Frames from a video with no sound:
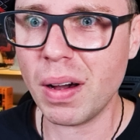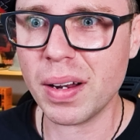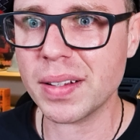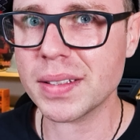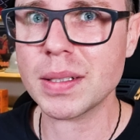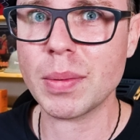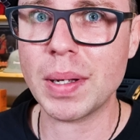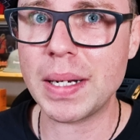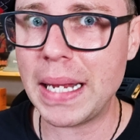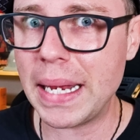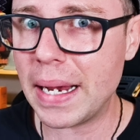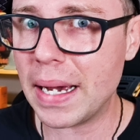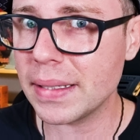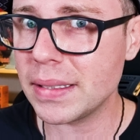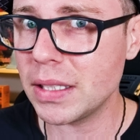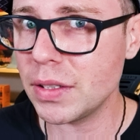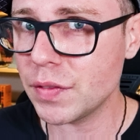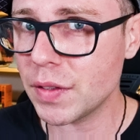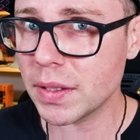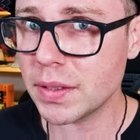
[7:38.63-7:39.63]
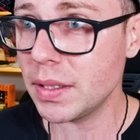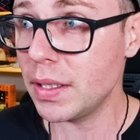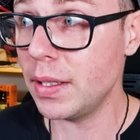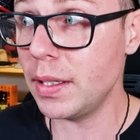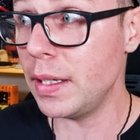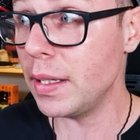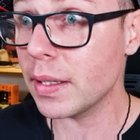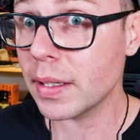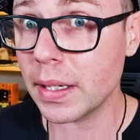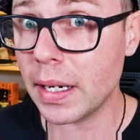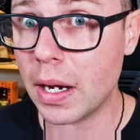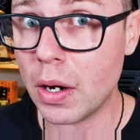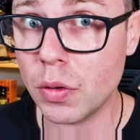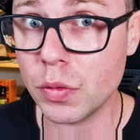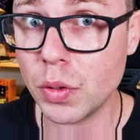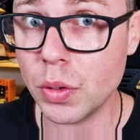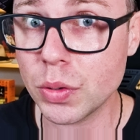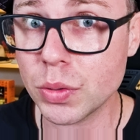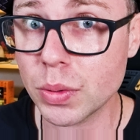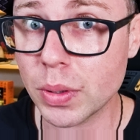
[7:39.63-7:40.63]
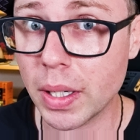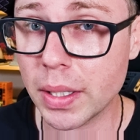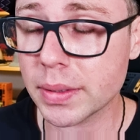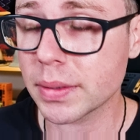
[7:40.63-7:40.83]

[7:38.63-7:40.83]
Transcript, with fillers: Oh, das ist aber negativ, dass sie eine niedrige Auflösung